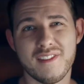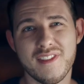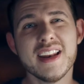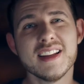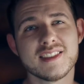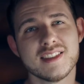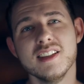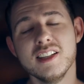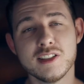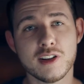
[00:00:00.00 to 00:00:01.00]
wenn es
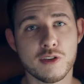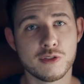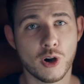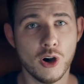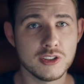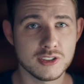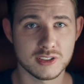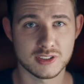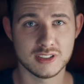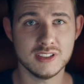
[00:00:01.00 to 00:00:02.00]
nicht auf
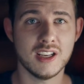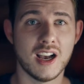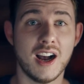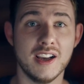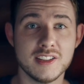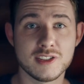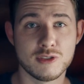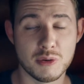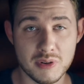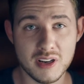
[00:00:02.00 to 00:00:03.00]
Kosten eines
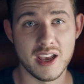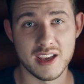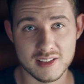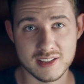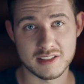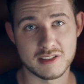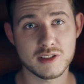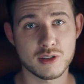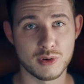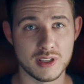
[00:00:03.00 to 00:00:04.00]
AAA
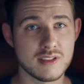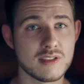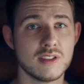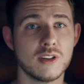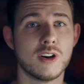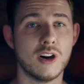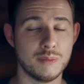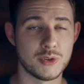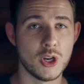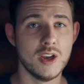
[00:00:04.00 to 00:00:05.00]
Assassin's Creed
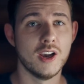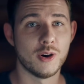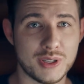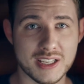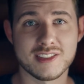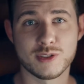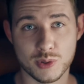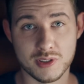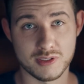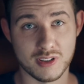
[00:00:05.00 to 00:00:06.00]
kommt. Und das ist
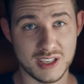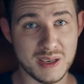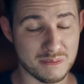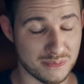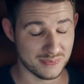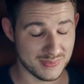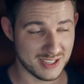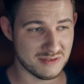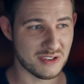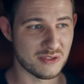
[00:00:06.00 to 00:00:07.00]
durchaus gegeben.
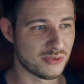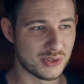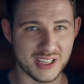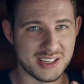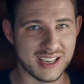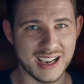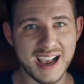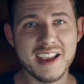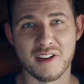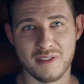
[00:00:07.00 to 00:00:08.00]
Ja, wir, uns wurde ja eine
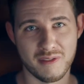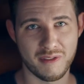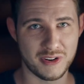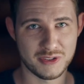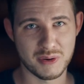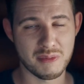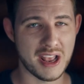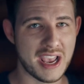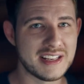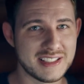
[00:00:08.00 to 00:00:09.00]
Reihe von
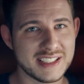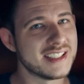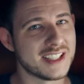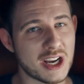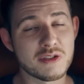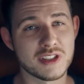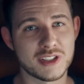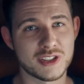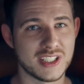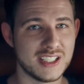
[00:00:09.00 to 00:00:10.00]
AAA-Titeln in Aussicht
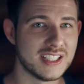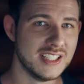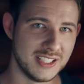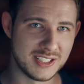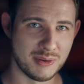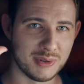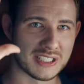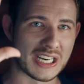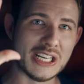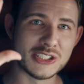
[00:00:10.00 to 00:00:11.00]
gestellt,
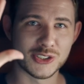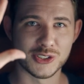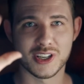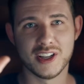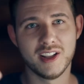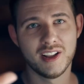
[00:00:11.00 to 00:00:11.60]
nämlich drei Stück.